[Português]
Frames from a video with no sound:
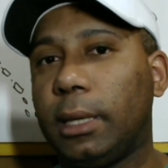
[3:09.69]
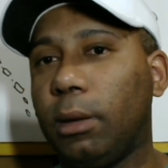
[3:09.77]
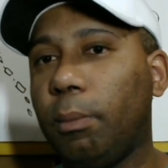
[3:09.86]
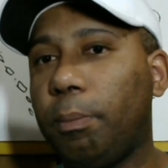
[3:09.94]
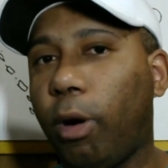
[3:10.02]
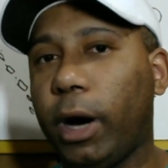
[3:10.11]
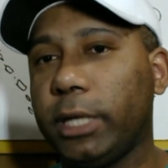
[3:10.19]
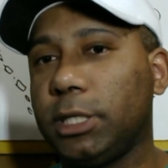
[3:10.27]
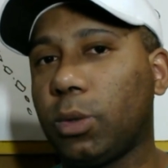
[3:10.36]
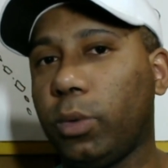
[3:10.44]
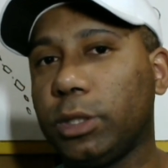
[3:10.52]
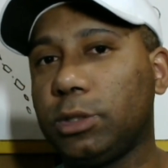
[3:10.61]
Não pode,
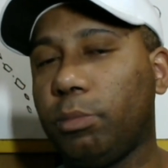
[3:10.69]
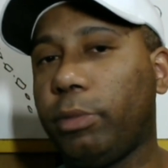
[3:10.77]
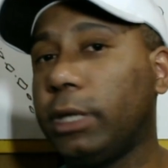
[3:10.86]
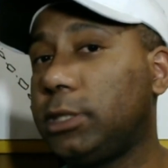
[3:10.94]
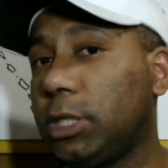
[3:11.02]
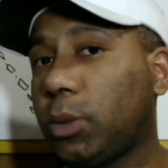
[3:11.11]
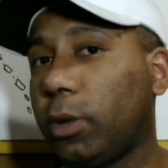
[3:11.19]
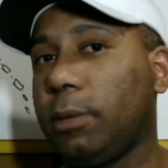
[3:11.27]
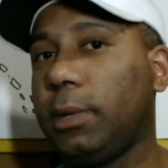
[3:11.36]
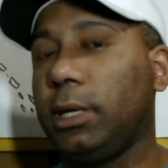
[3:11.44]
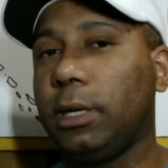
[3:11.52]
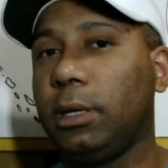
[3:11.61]
as coisas não podem ser de qualquer
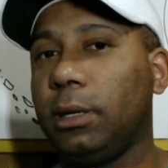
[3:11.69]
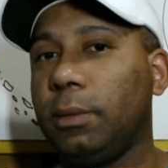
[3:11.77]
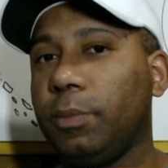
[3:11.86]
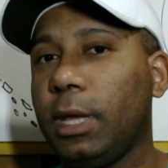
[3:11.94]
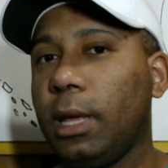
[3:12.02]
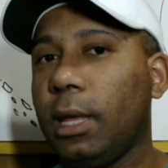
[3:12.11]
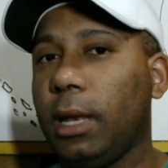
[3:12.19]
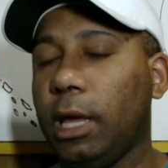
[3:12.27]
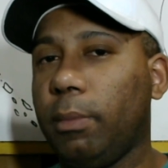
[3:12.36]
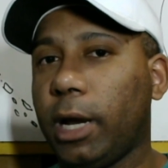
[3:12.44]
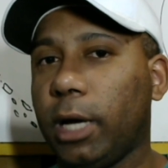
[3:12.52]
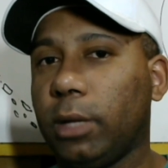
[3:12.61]
maneira.
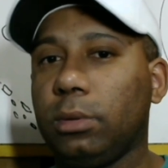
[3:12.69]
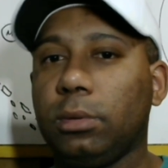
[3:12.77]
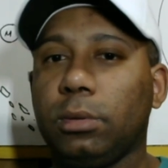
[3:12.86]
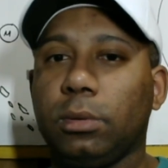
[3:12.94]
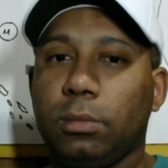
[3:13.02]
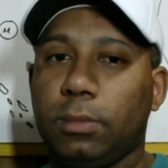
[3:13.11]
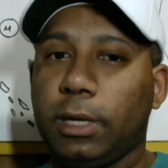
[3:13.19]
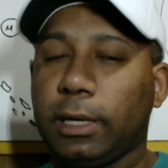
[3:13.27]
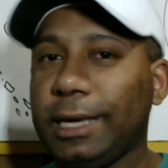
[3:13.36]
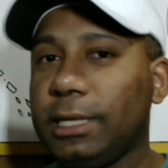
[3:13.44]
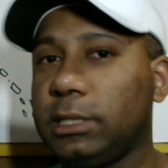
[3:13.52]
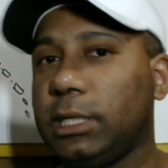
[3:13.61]
Lembrando, para
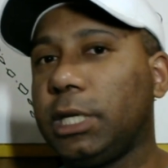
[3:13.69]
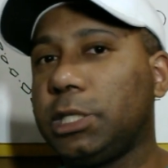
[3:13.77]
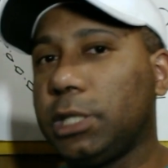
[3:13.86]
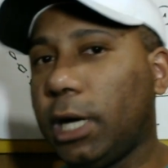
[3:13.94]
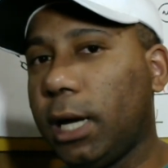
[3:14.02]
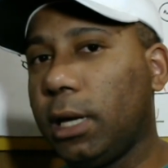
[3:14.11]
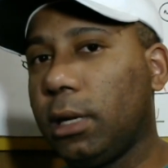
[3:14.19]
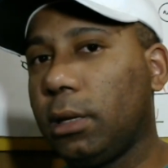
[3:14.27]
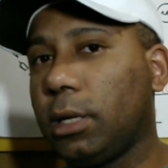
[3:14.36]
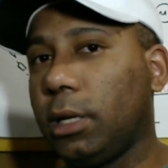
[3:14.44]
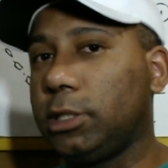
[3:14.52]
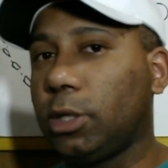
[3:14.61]
quem quiser achar
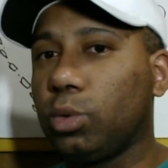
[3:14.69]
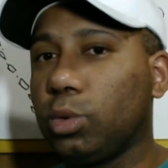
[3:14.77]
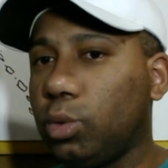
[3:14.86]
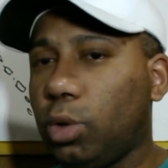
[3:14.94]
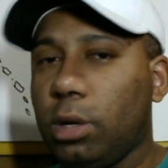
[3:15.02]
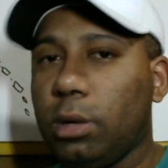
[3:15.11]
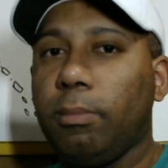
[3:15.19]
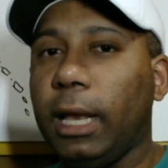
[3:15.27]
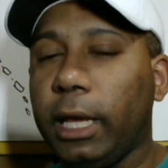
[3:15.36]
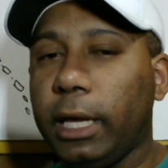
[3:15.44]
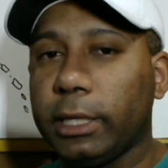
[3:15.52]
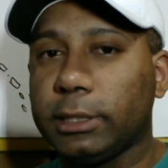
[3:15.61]
que já cruzou,
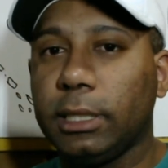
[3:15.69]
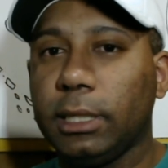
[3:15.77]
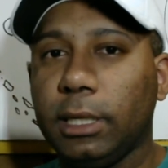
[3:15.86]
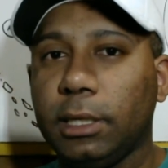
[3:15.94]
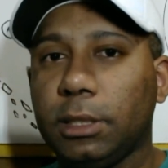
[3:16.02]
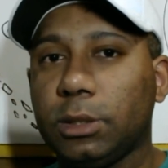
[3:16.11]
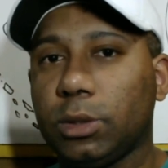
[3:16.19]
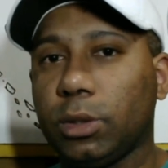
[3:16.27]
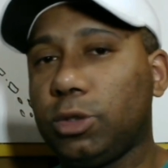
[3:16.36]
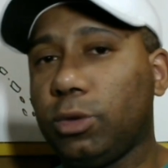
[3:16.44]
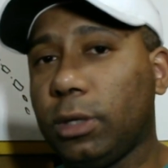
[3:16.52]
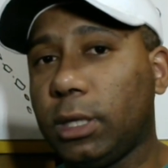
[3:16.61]
beleza. Só
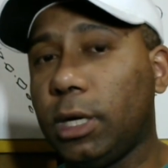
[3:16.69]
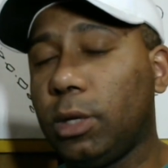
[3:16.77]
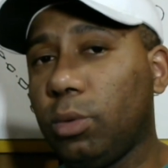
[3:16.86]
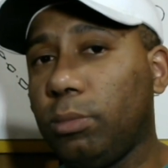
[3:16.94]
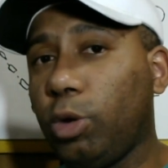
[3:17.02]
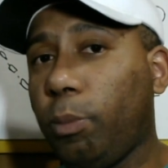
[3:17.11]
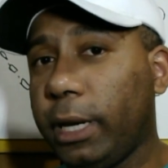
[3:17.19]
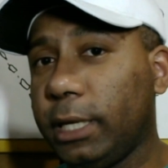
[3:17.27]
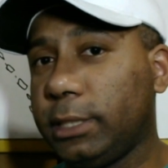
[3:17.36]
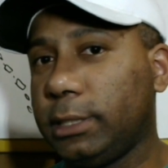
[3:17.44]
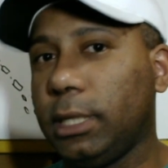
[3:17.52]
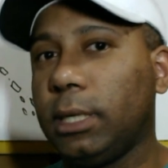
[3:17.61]
estou dando o meu
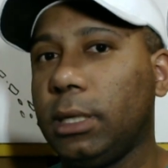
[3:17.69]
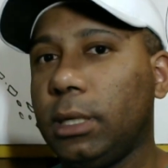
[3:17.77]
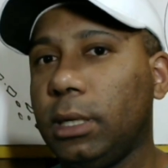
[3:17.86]
parecer.